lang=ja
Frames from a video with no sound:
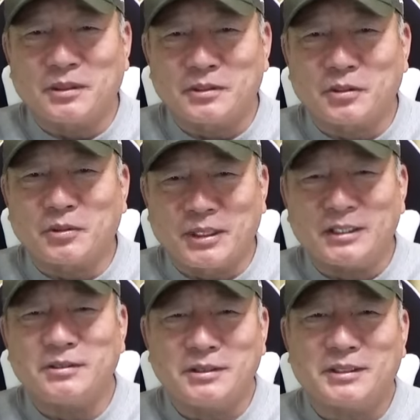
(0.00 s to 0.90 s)
その
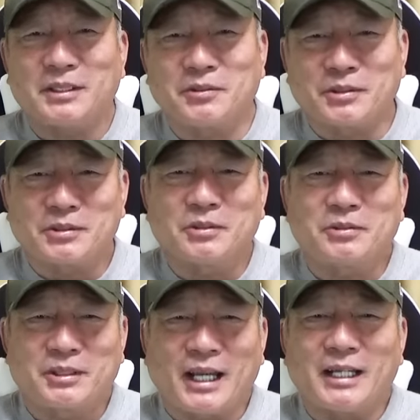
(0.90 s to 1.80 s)
熱意っていうのはすご
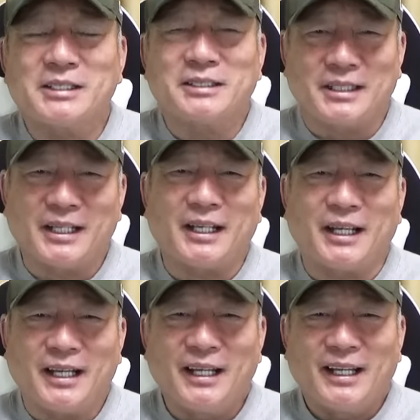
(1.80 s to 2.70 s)
く大事で、